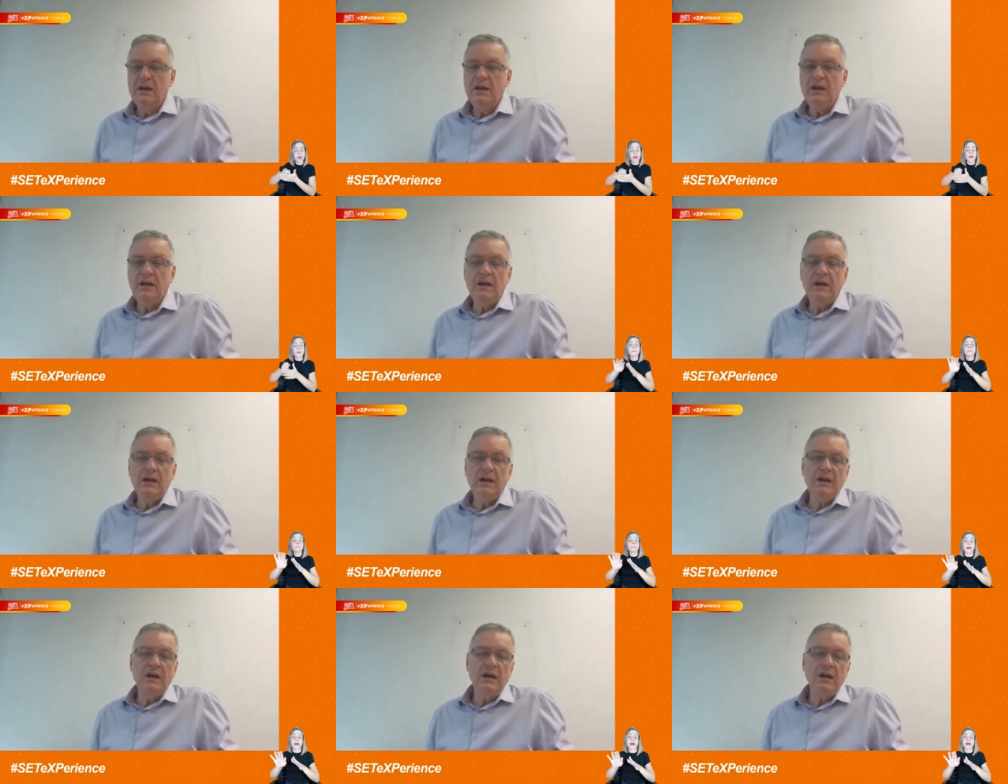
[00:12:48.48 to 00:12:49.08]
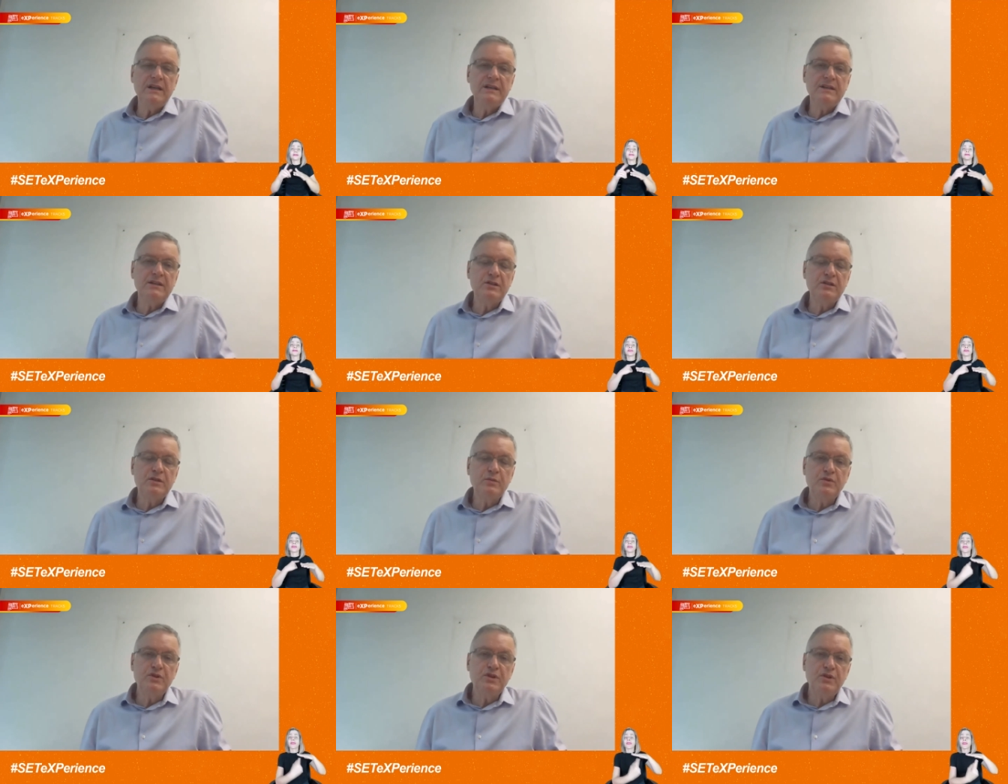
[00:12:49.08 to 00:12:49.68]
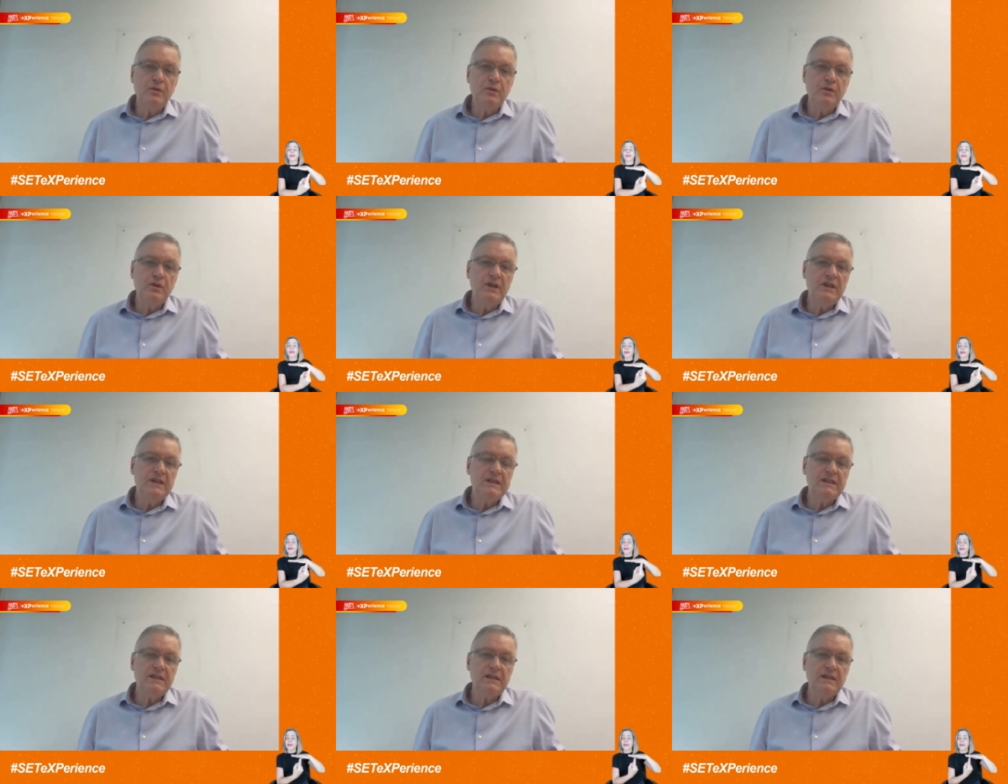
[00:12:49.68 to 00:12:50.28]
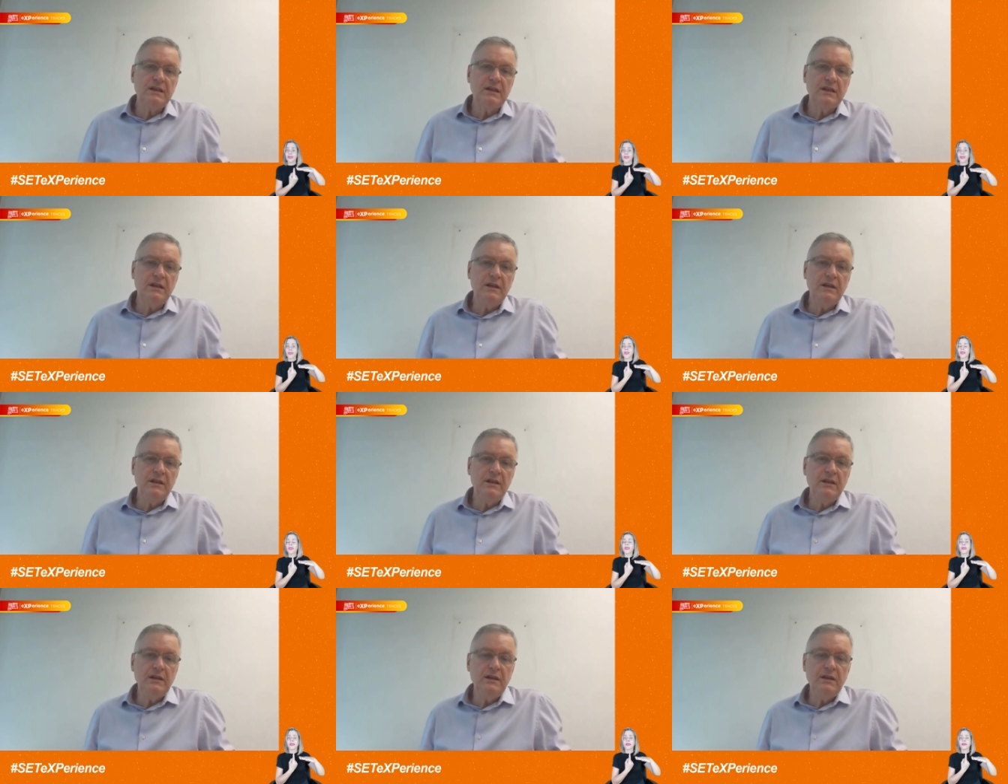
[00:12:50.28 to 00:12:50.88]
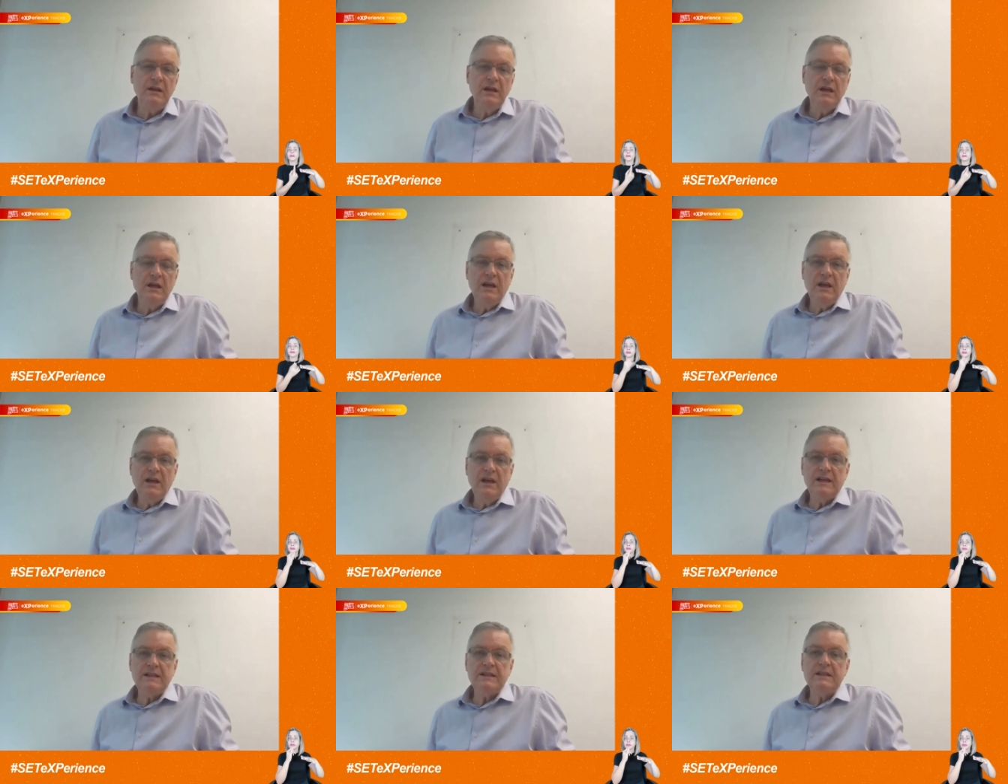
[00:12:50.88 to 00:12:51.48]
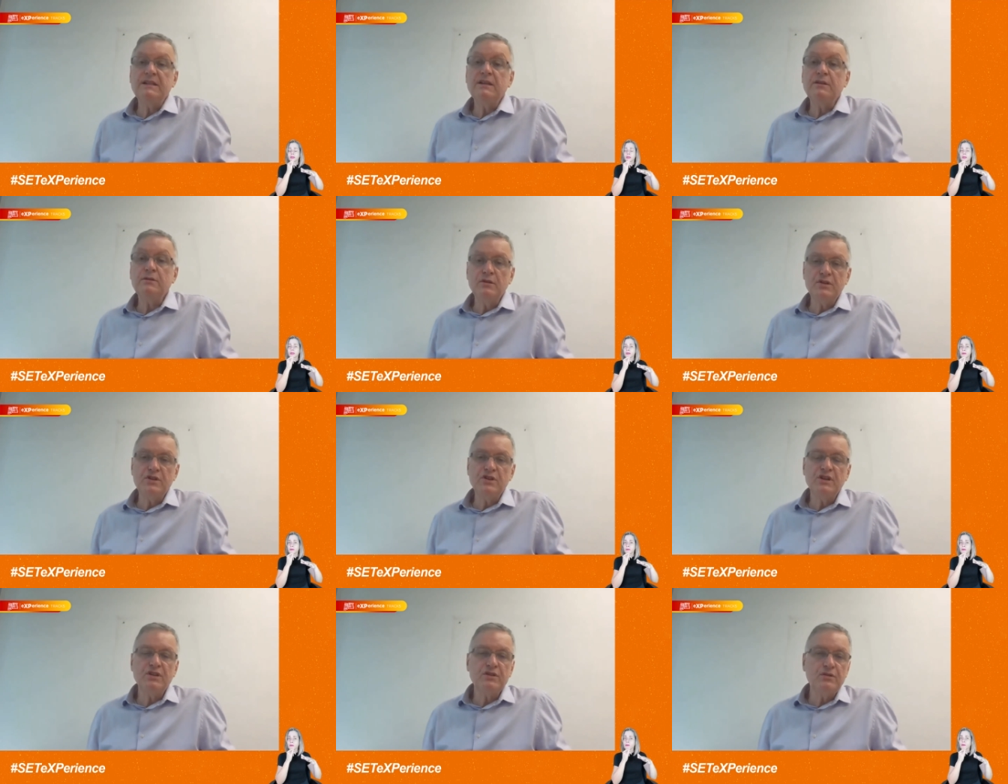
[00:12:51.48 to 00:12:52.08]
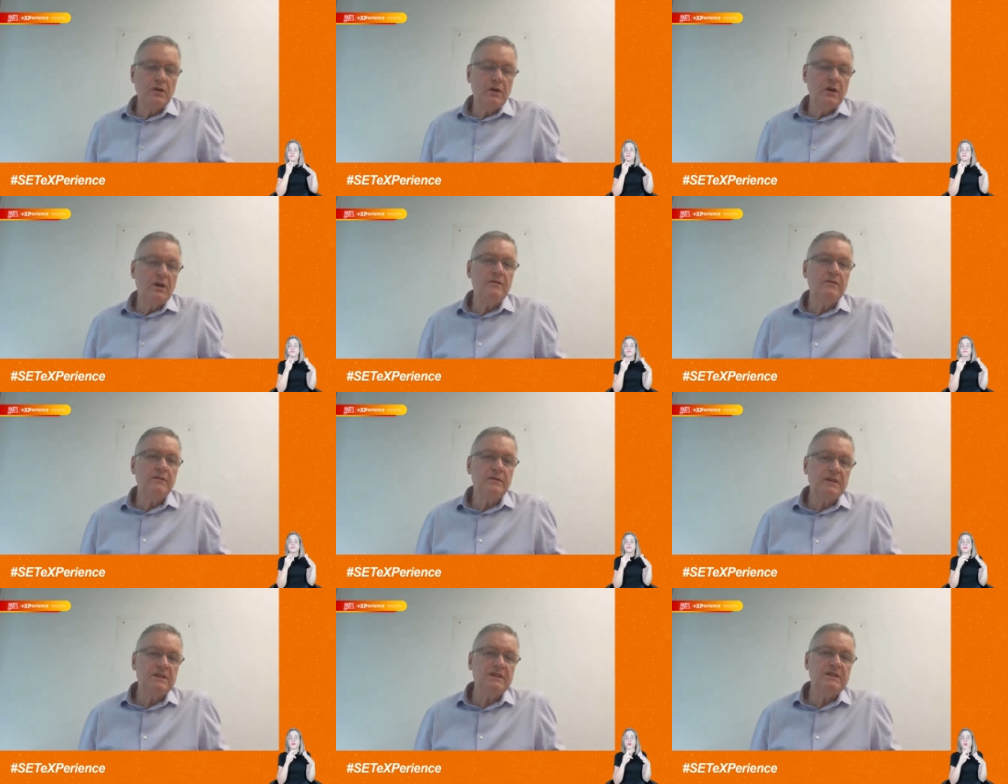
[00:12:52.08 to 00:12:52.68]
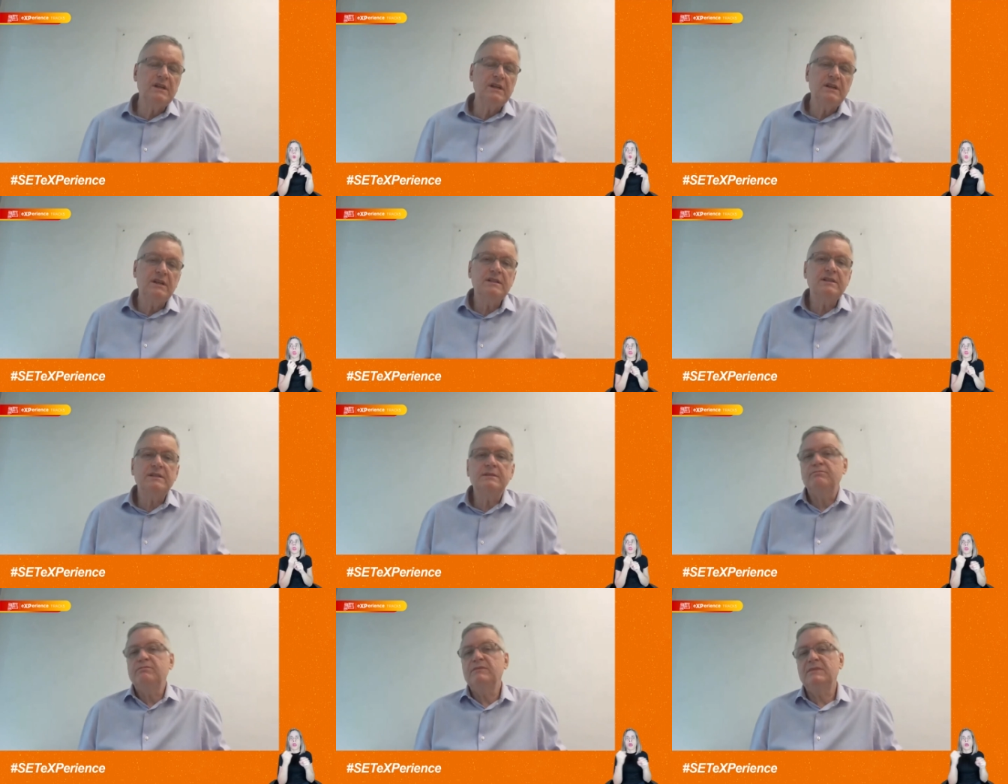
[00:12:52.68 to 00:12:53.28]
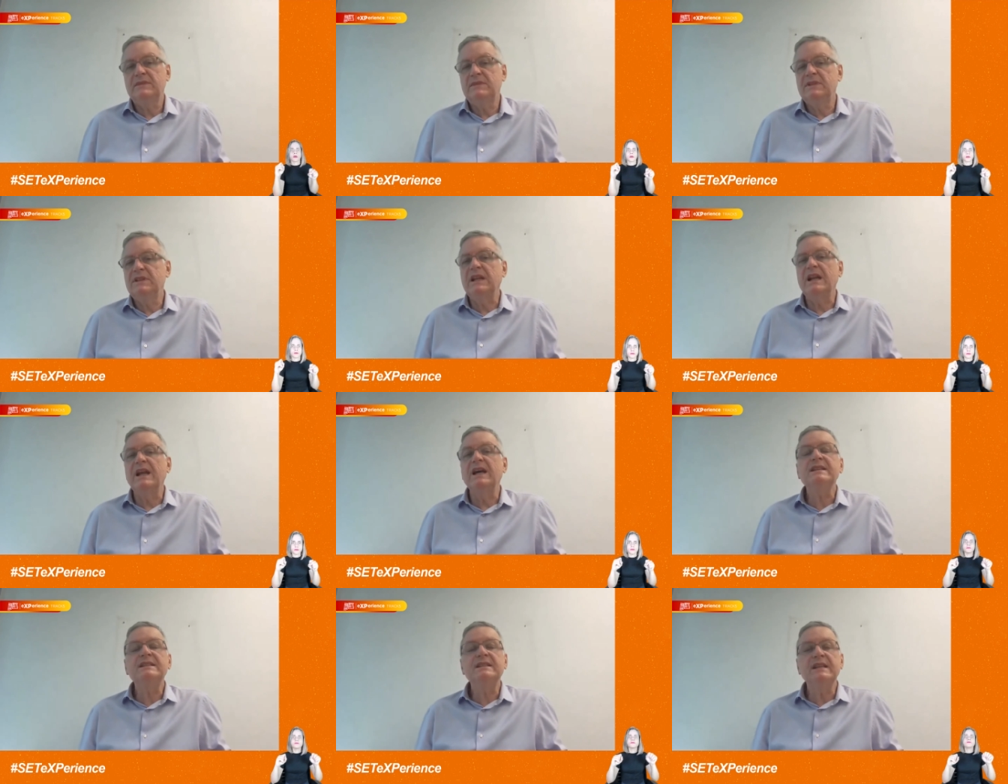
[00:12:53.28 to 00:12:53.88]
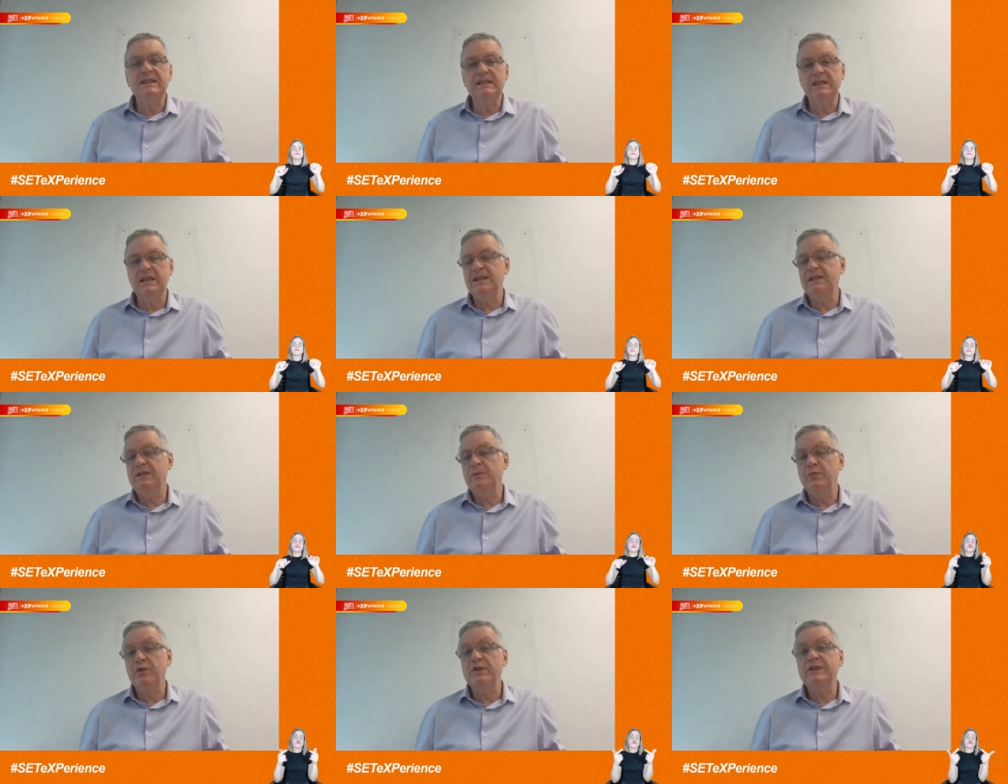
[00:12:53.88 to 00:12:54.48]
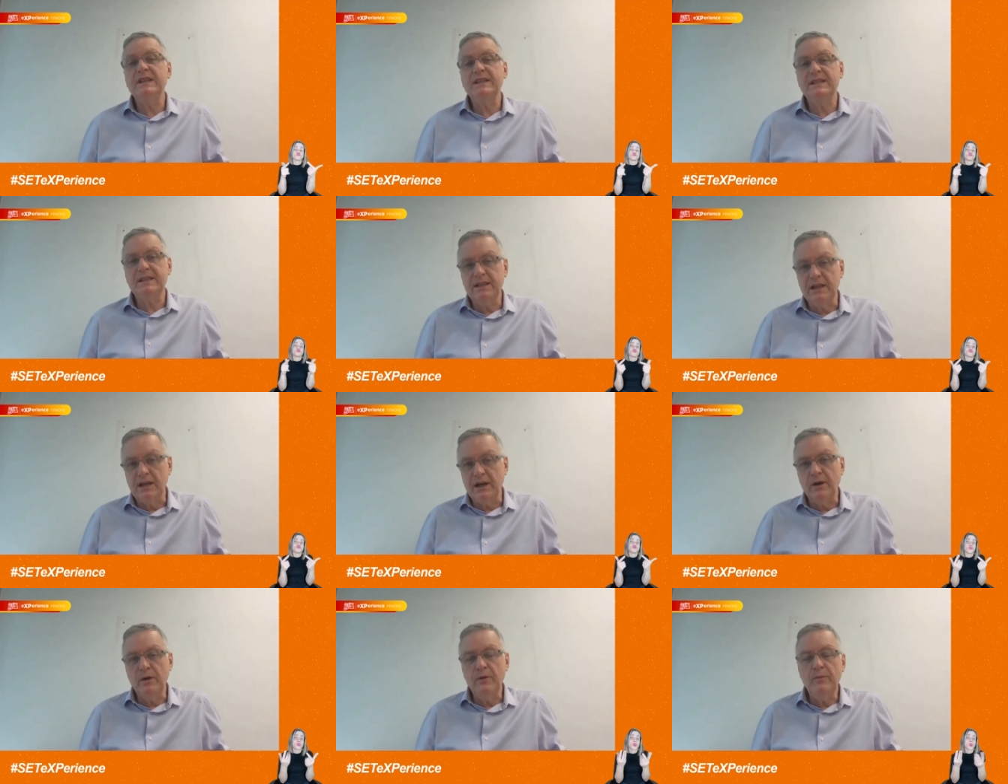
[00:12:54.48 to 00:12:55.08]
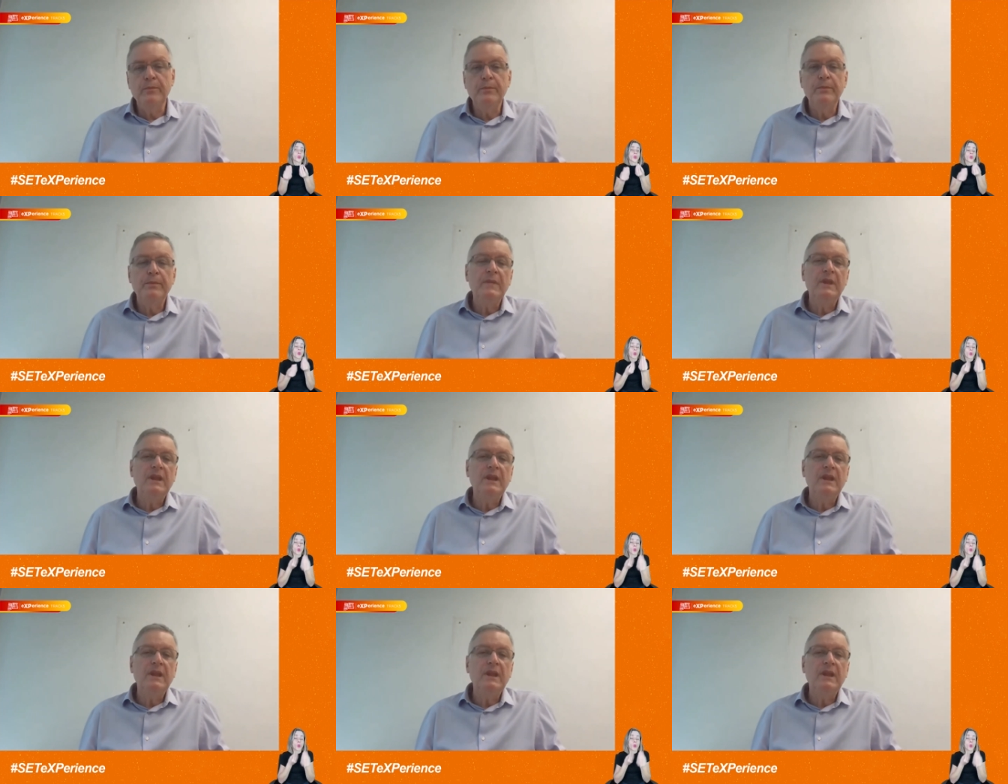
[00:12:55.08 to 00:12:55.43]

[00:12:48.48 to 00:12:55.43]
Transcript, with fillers: é, a esse tipo de coisa e essas tecnologias novas elas trazem esse, esse potencial